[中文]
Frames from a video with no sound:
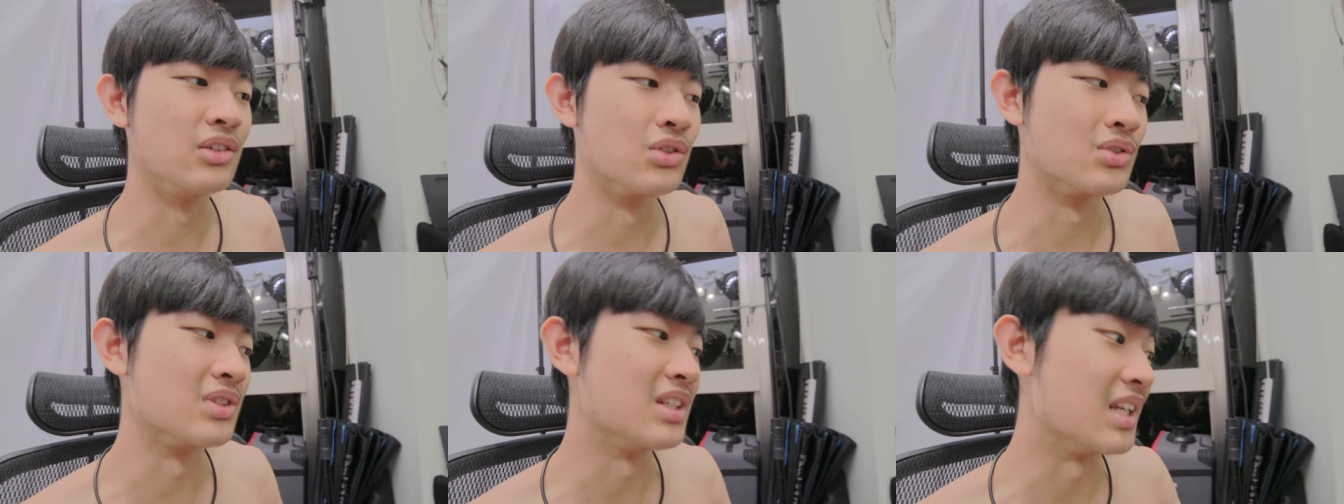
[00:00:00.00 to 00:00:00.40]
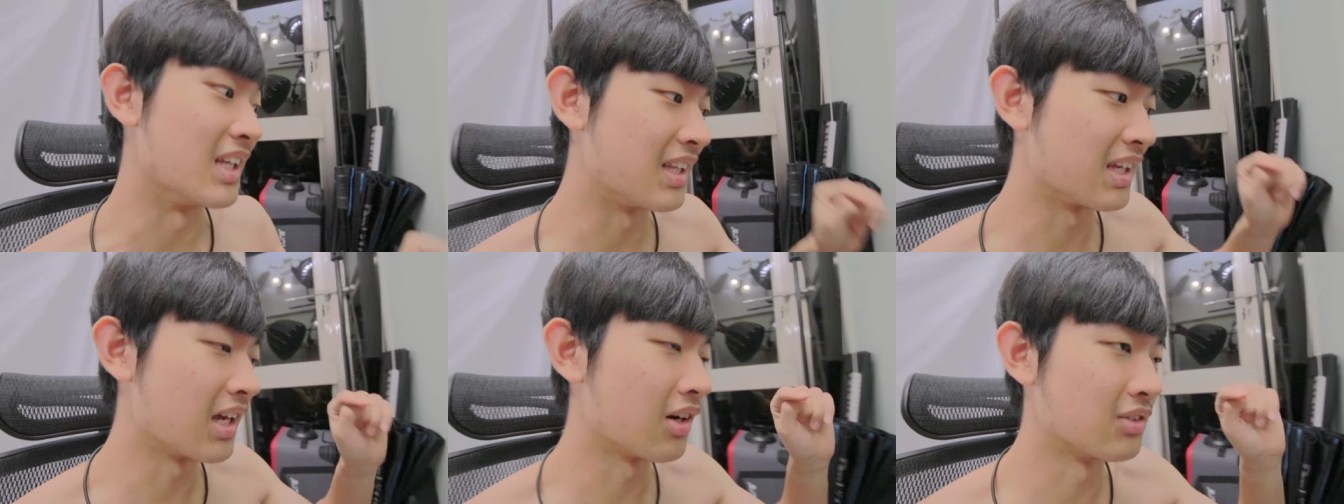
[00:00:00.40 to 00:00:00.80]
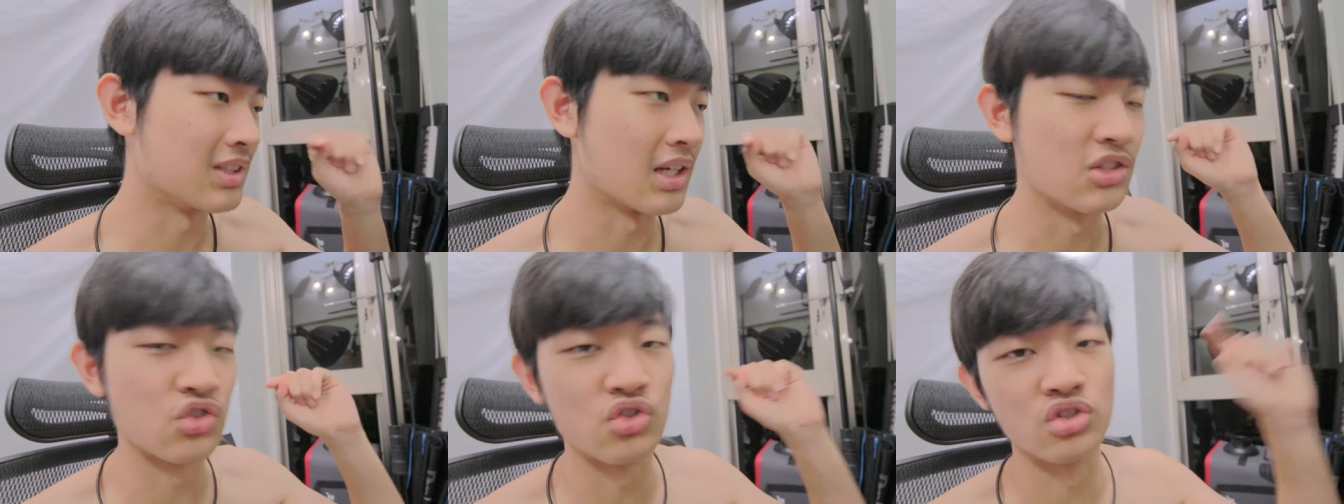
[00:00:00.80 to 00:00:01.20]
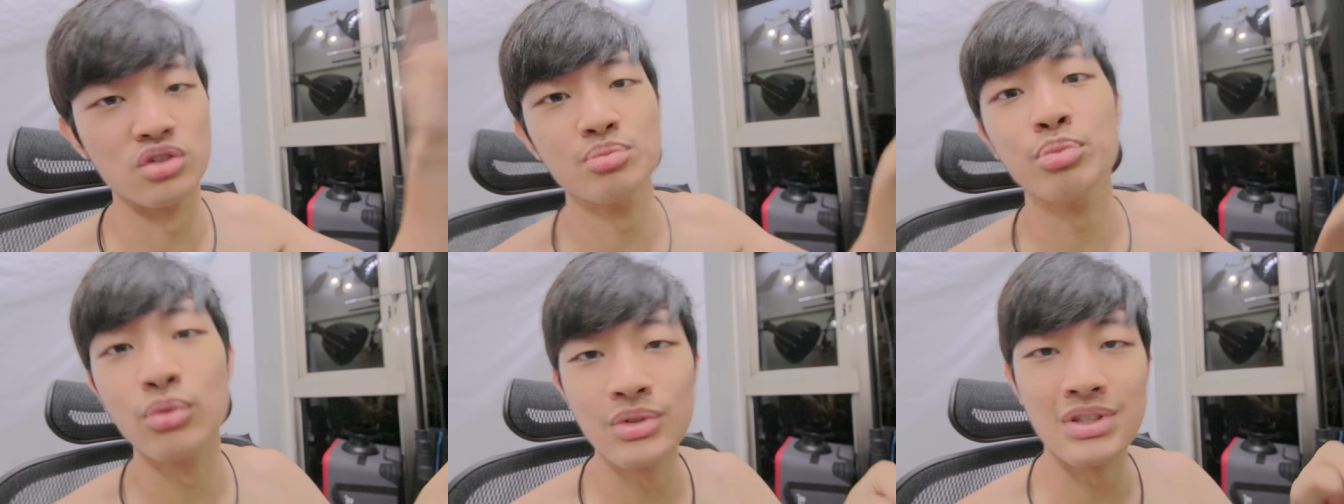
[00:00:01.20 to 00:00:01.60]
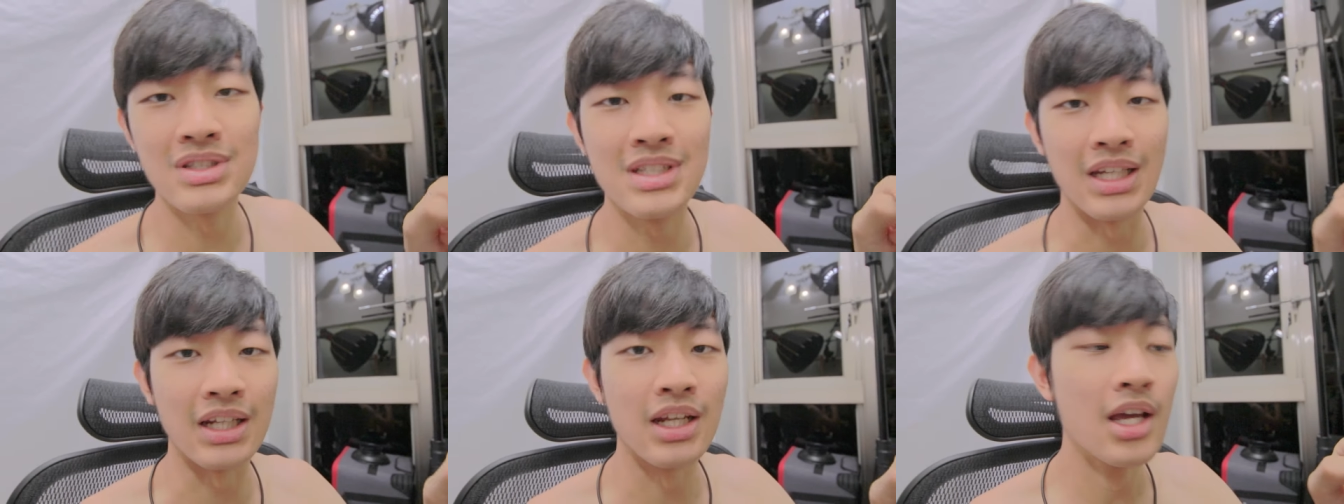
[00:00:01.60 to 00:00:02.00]
就是你一定要在直播
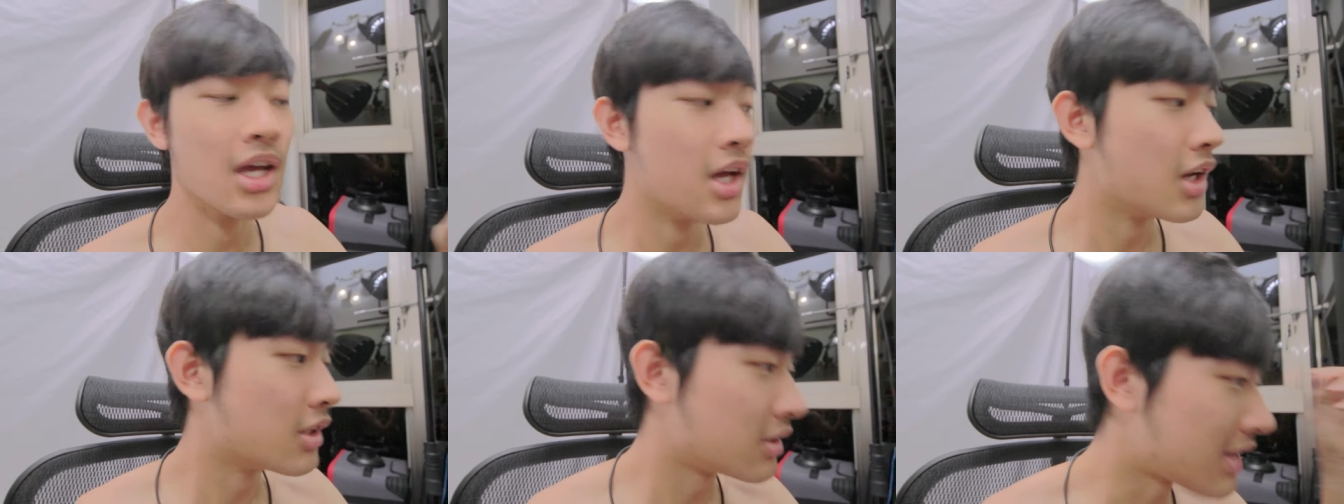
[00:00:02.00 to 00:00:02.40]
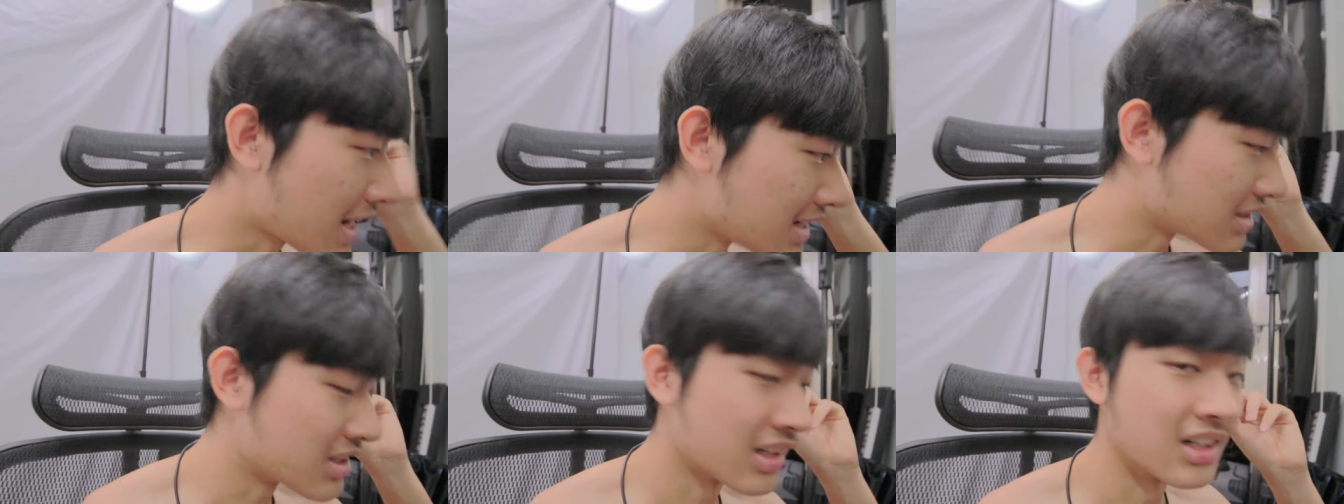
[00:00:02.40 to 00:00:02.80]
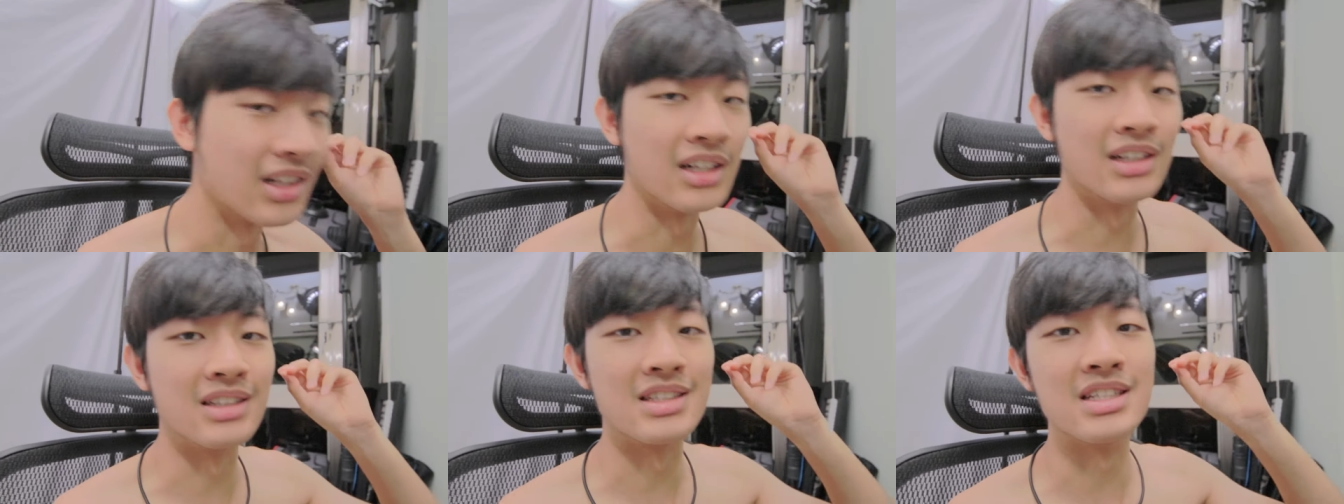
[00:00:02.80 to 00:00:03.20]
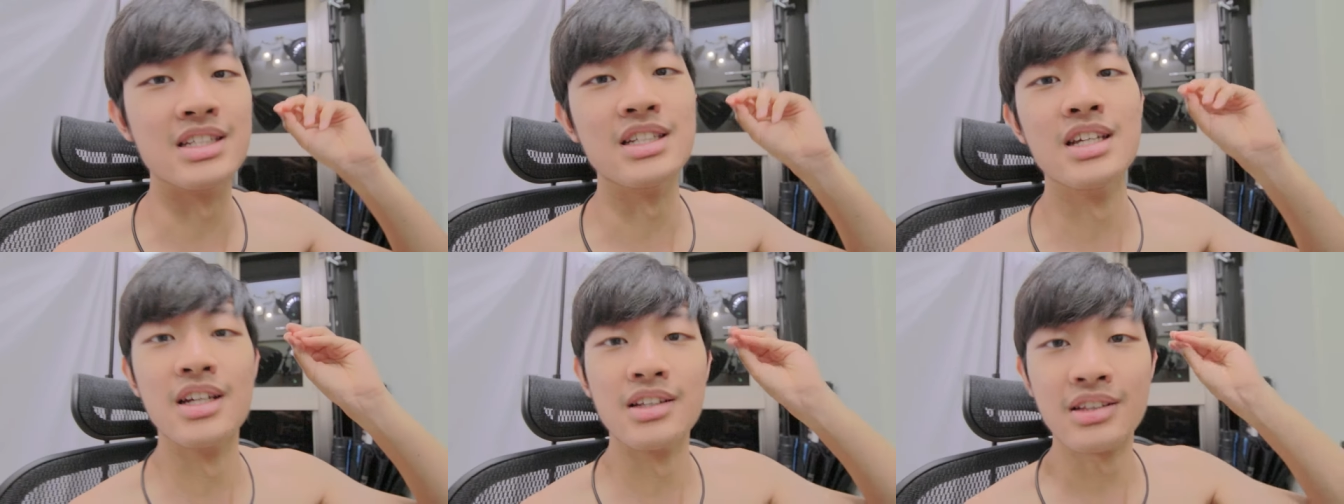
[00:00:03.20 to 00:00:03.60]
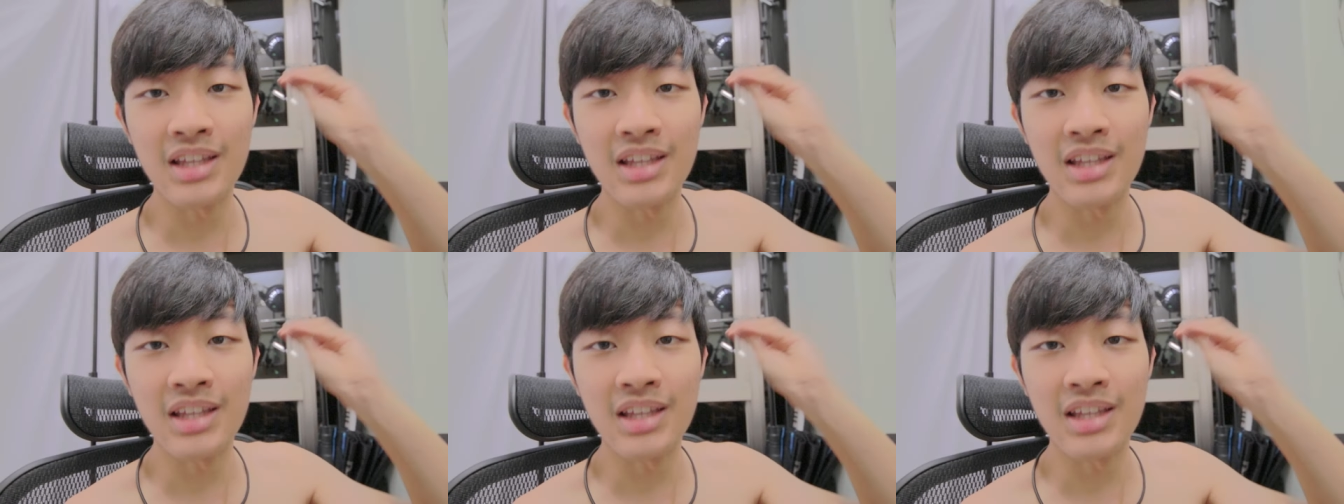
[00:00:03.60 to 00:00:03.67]
之前戴上耳机。